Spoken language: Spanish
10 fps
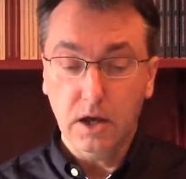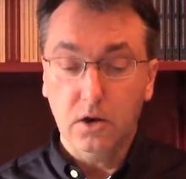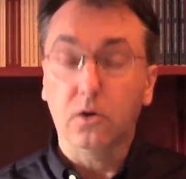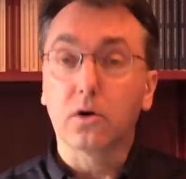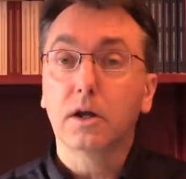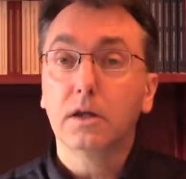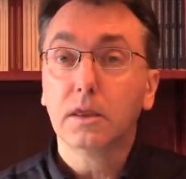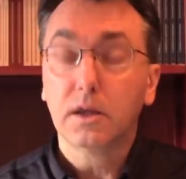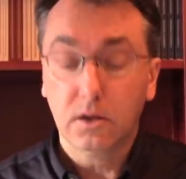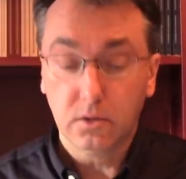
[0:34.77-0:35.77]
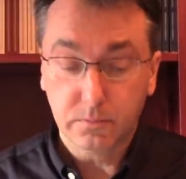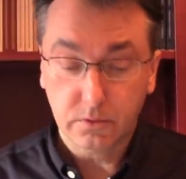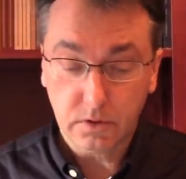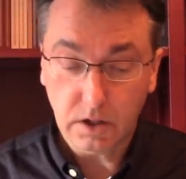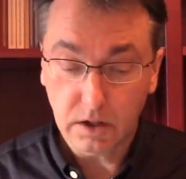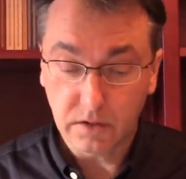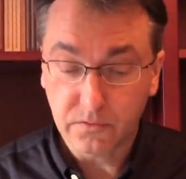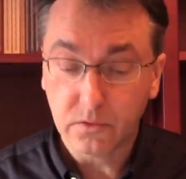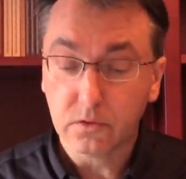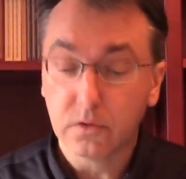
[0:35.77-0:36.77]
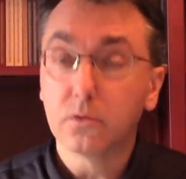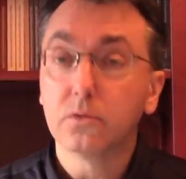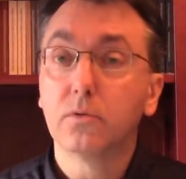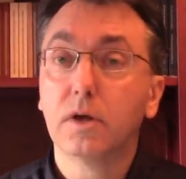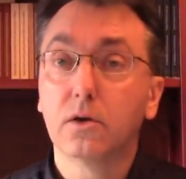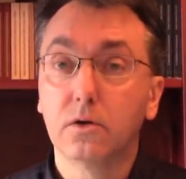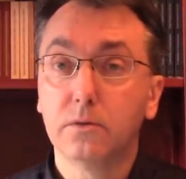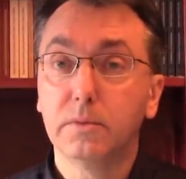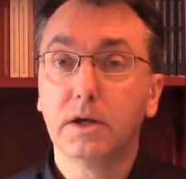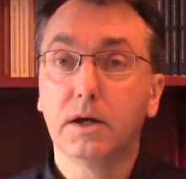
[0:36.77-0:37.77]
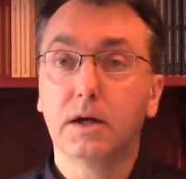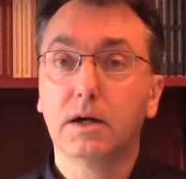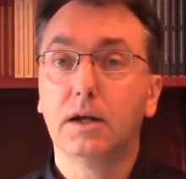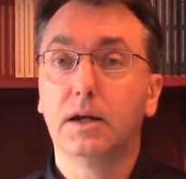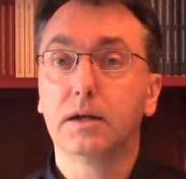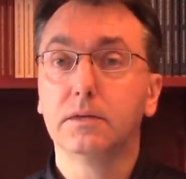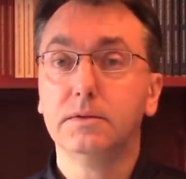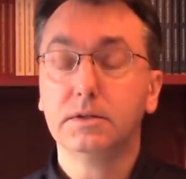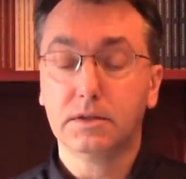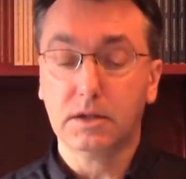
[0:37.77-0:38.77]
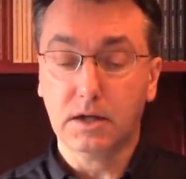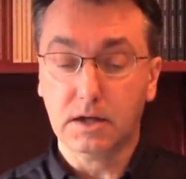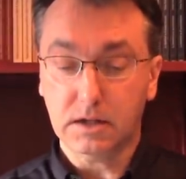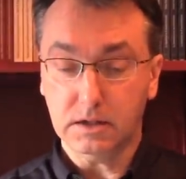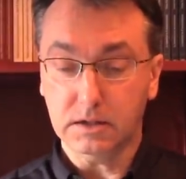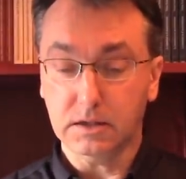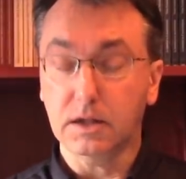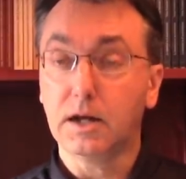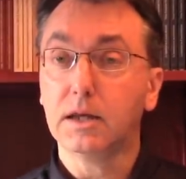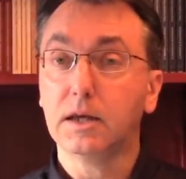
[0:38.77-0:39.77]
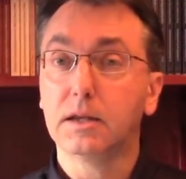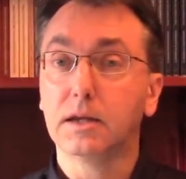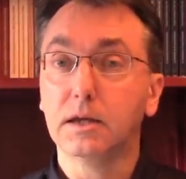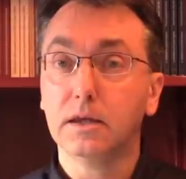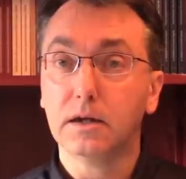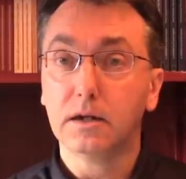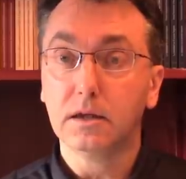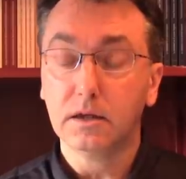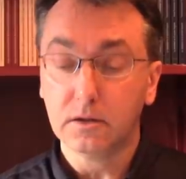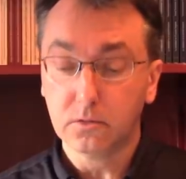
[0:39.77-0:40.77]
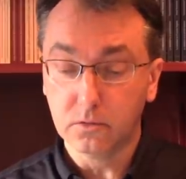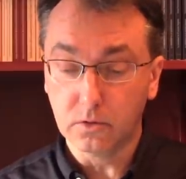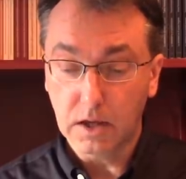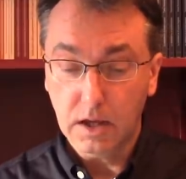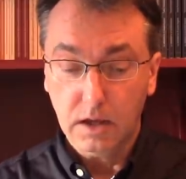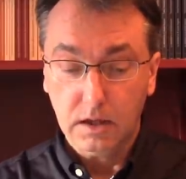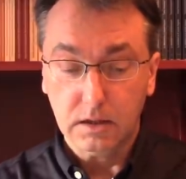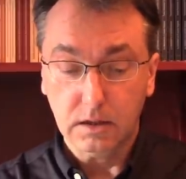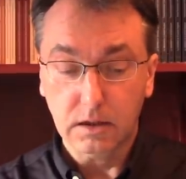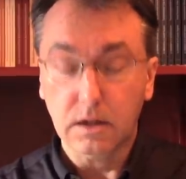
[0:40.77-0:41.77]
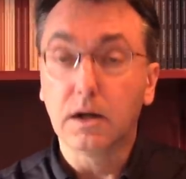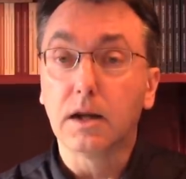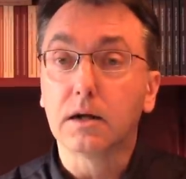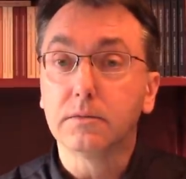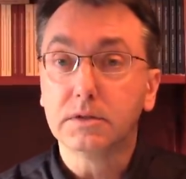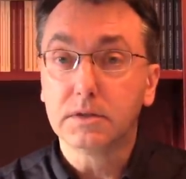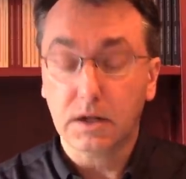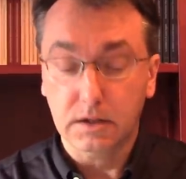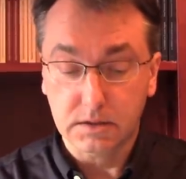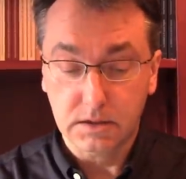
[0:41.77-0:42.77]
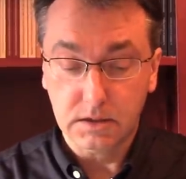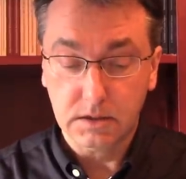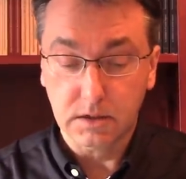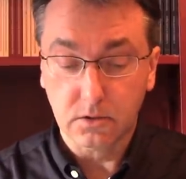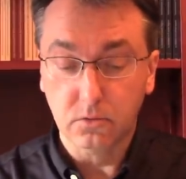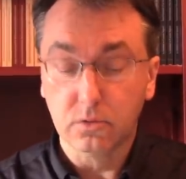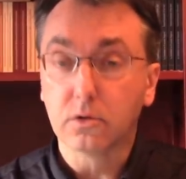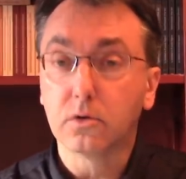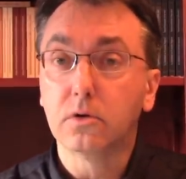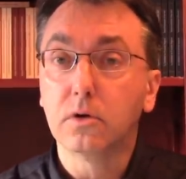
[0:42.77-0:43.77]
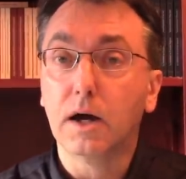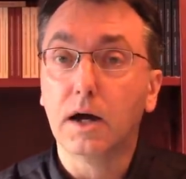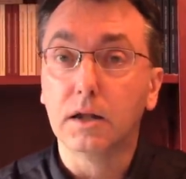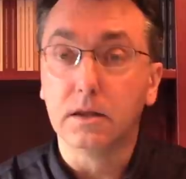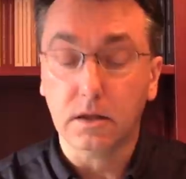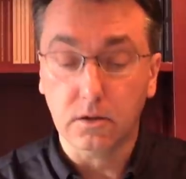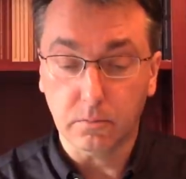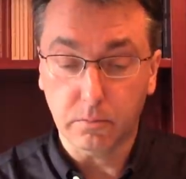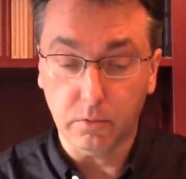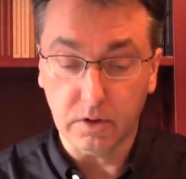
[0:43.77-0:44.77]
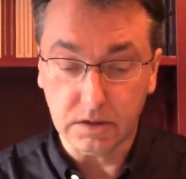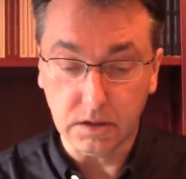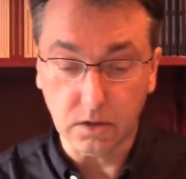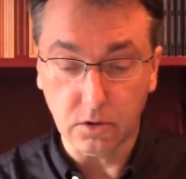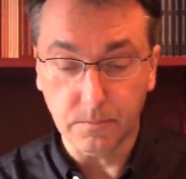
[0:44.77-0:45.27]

organizado por el Fondo de Cultura Económica, la revista literaria Taller Guitur y la revista Anestesia junto con Aleteo Poético